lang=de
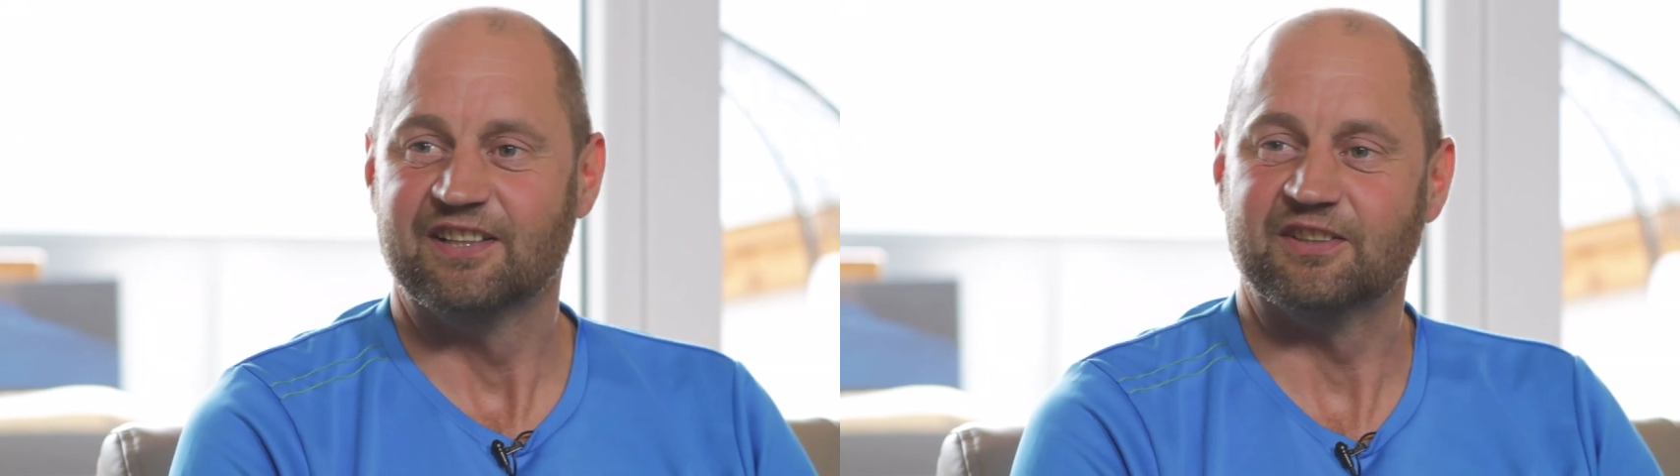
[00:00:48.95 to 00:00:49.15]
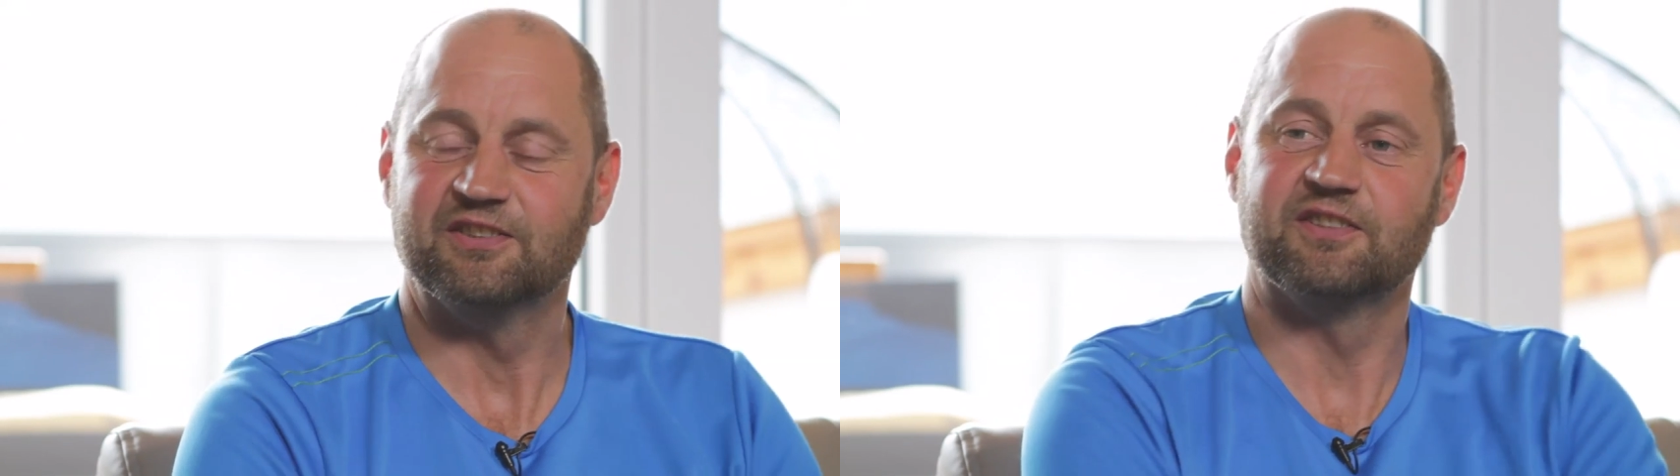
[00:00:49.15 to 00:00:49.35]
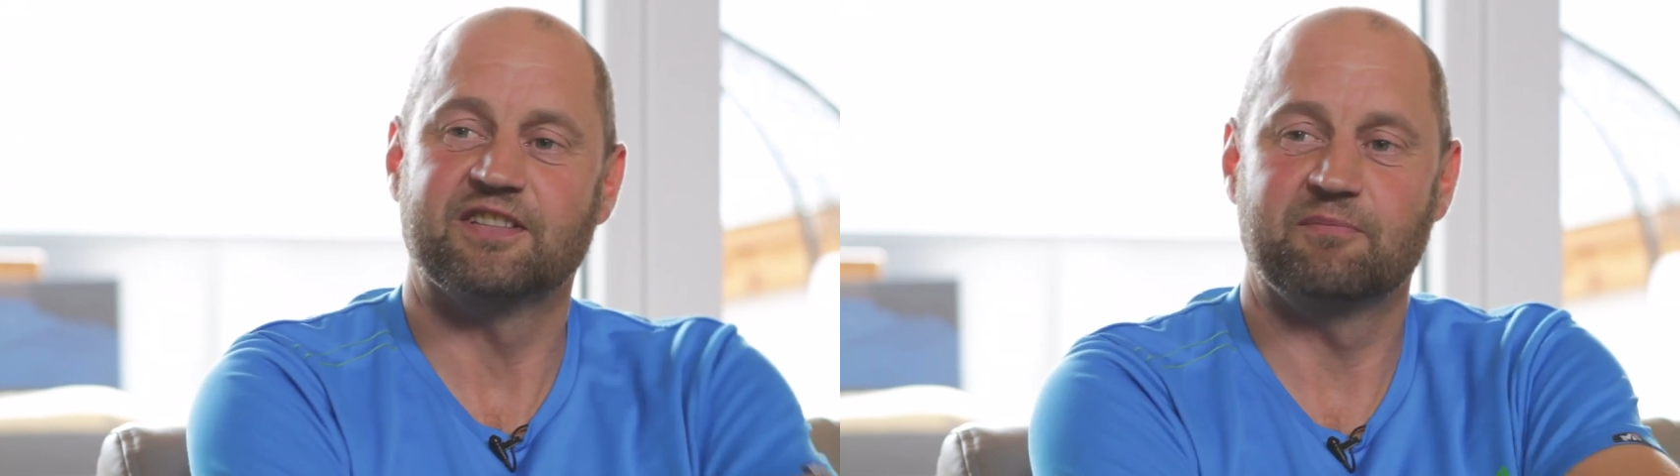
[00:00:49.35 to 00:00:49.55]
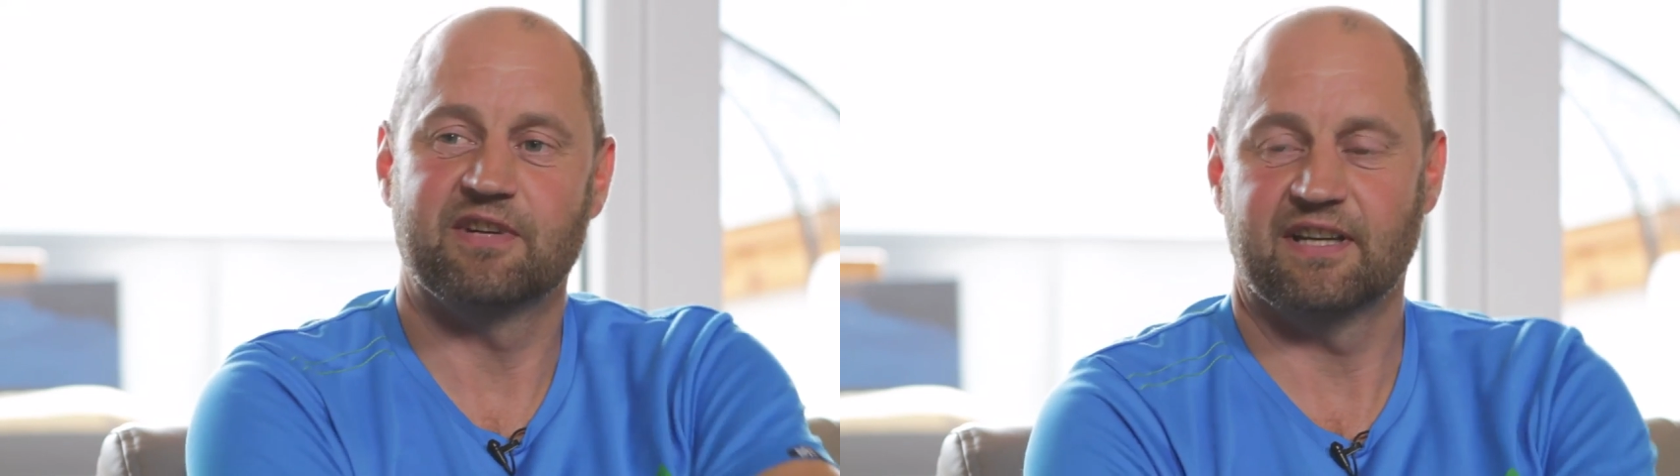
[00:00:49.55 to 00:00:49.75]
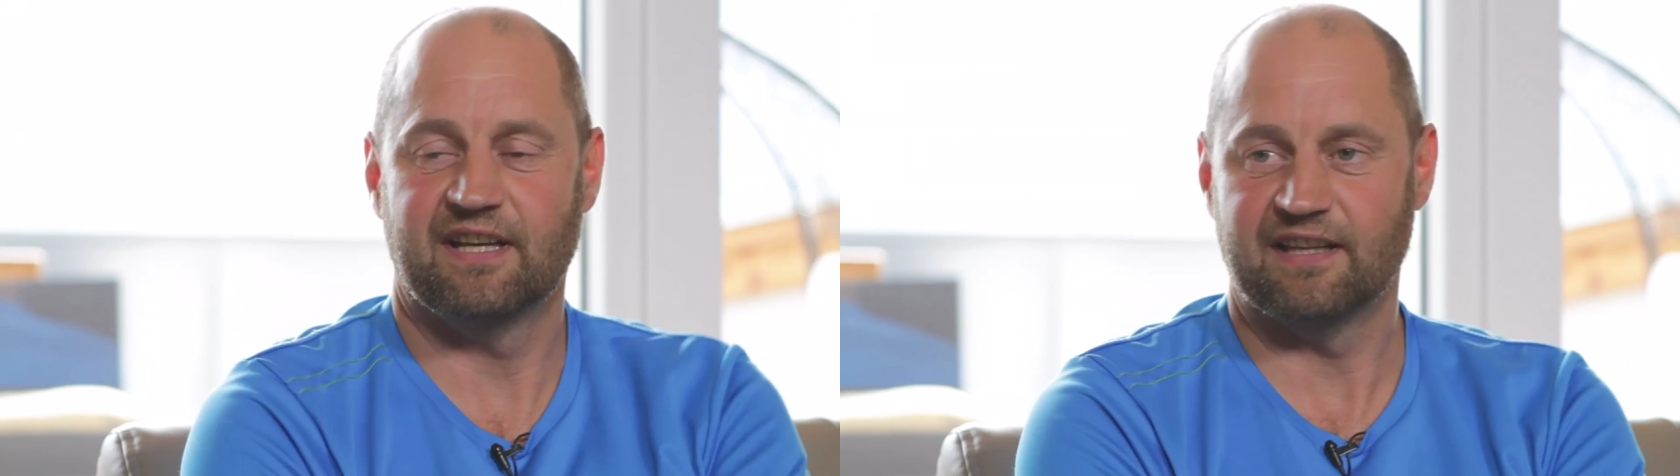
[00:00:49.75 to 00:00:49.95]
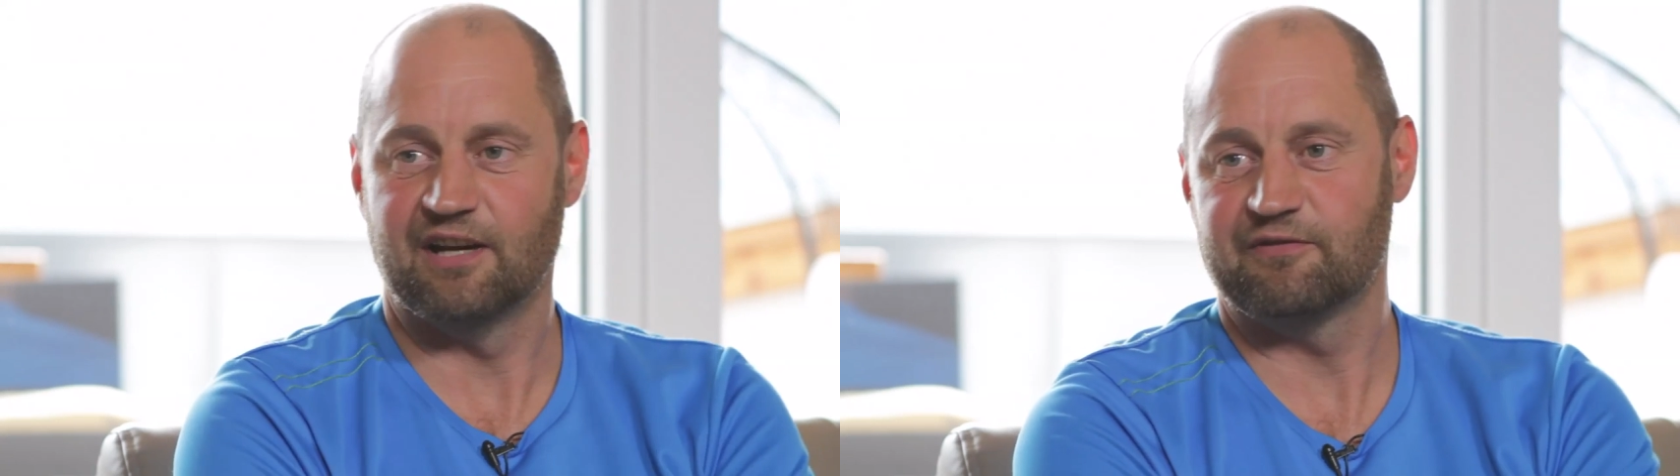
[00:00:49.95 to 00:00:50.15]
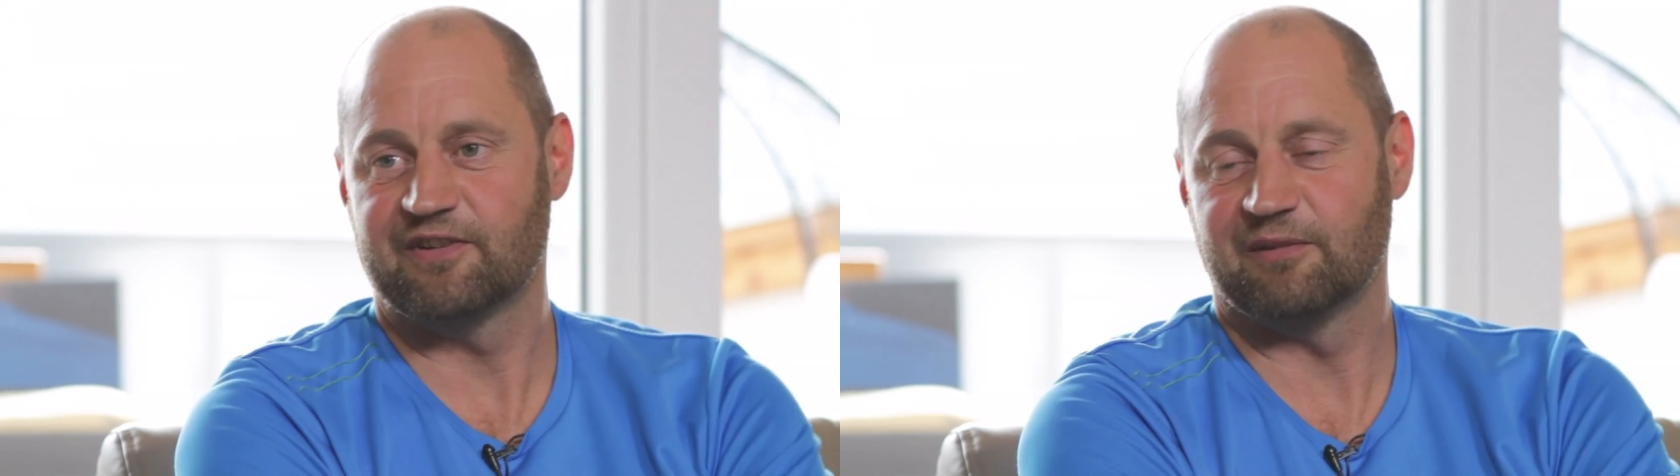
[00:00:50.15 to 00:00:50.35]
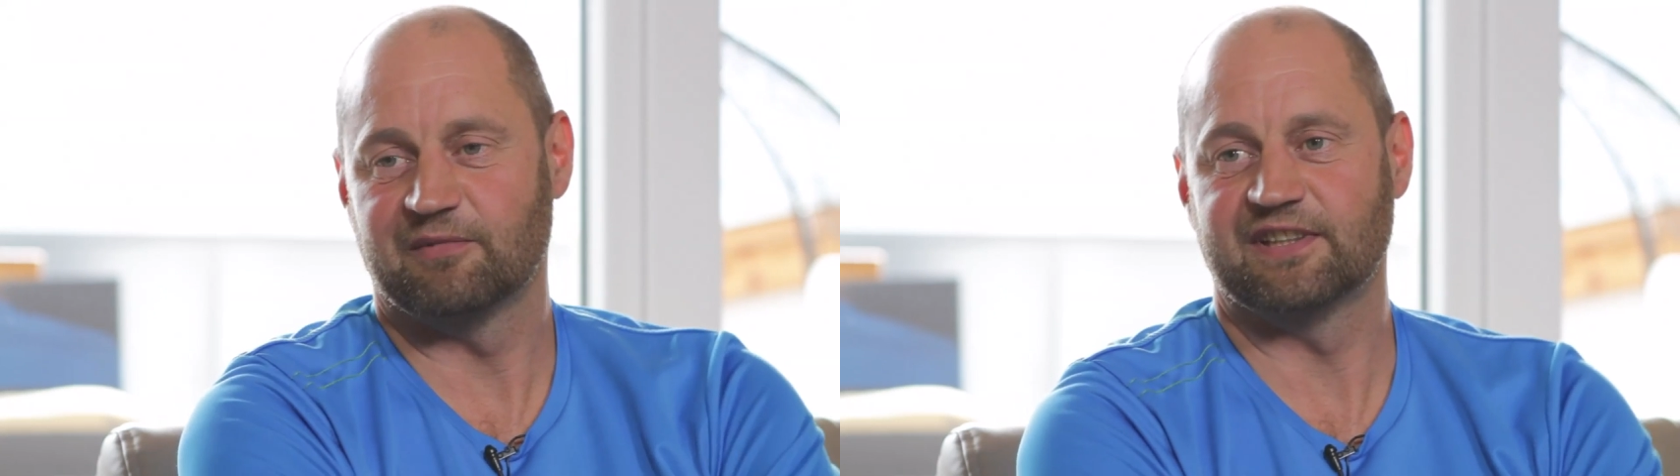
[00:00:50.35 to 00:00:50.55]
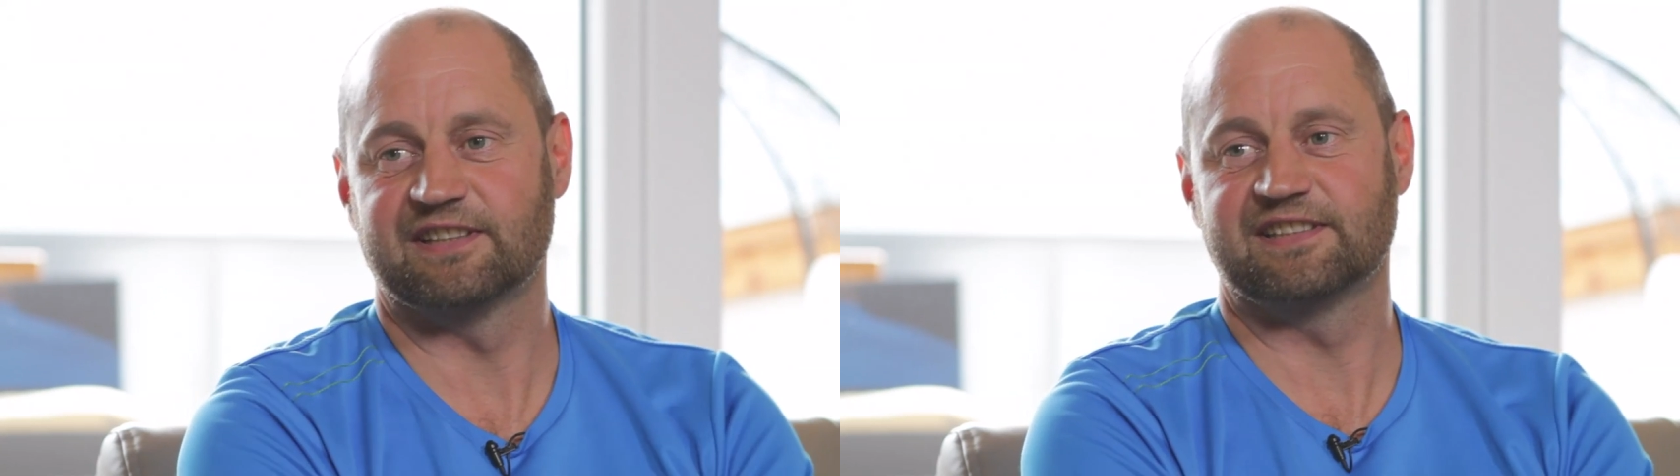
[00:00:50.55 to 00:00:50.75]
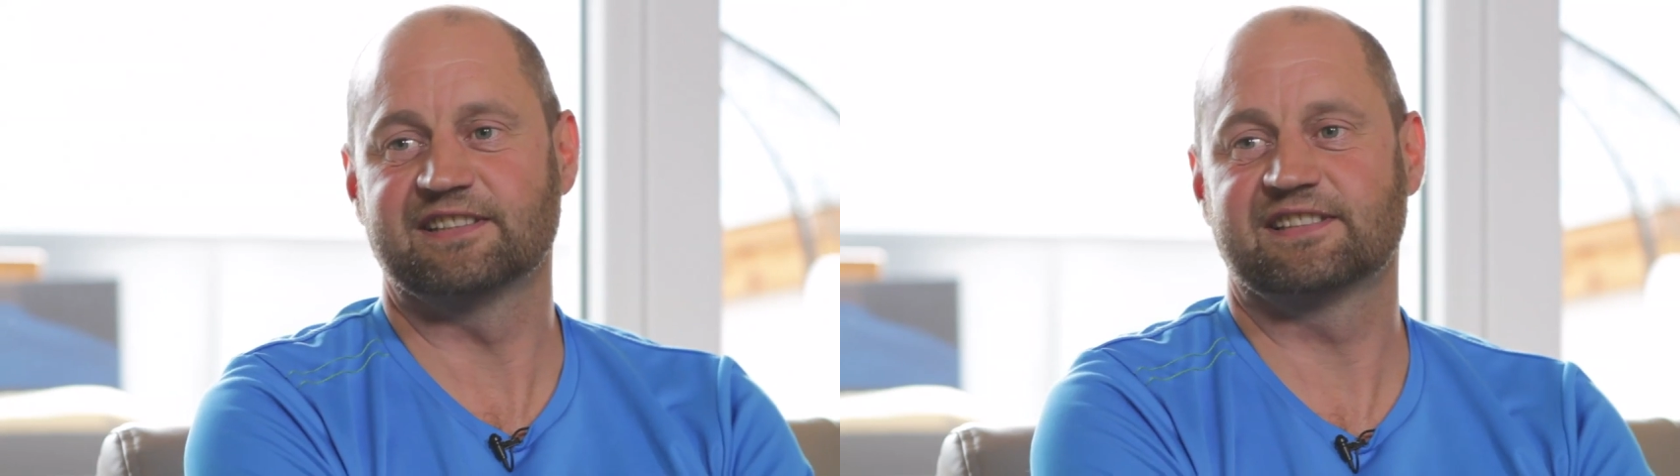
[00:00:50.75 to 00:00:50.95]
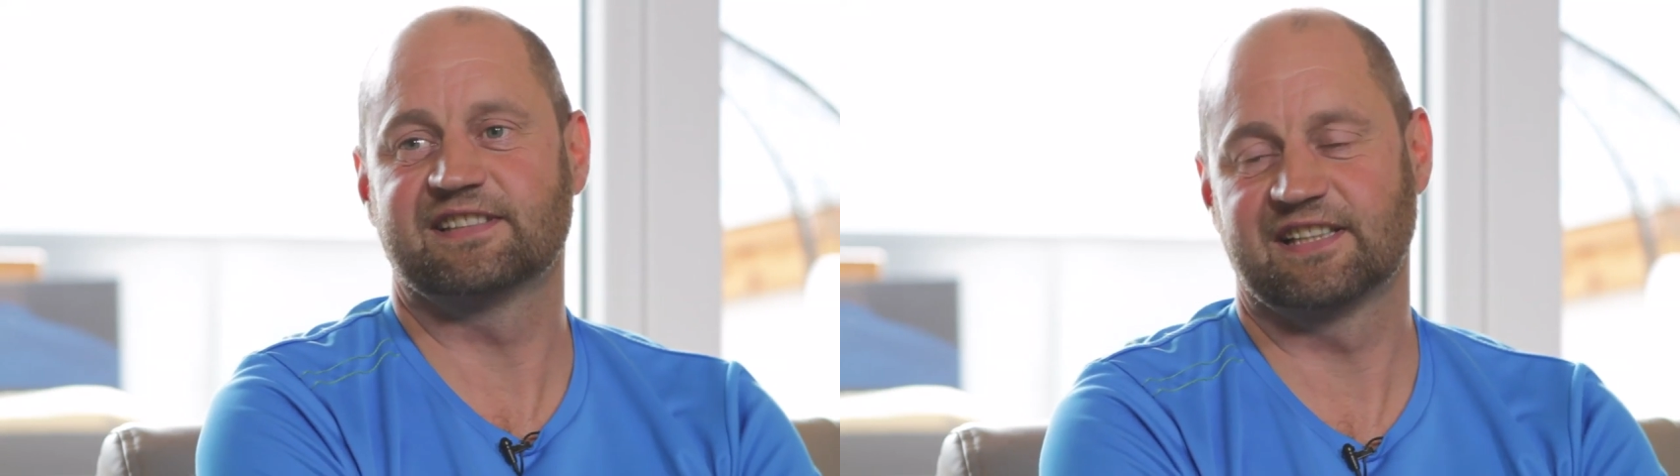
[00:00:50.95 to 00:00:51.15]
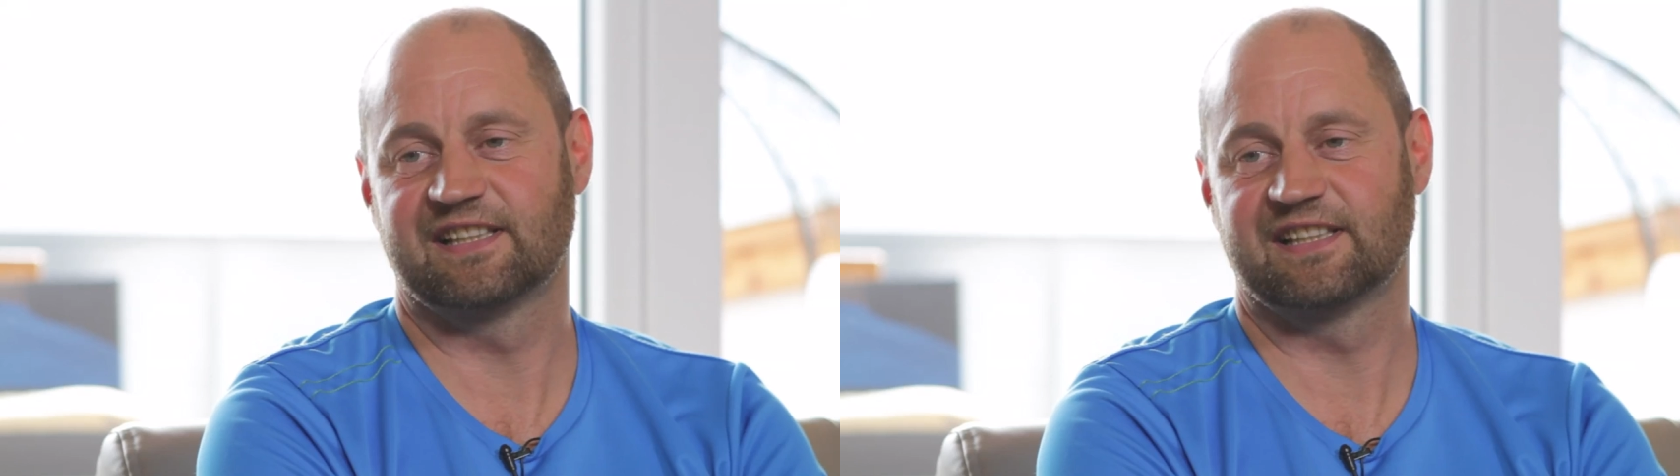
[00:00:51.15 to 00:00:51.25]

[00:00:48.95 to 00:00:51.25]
Und da sind wir gleich draufgekommen, dass das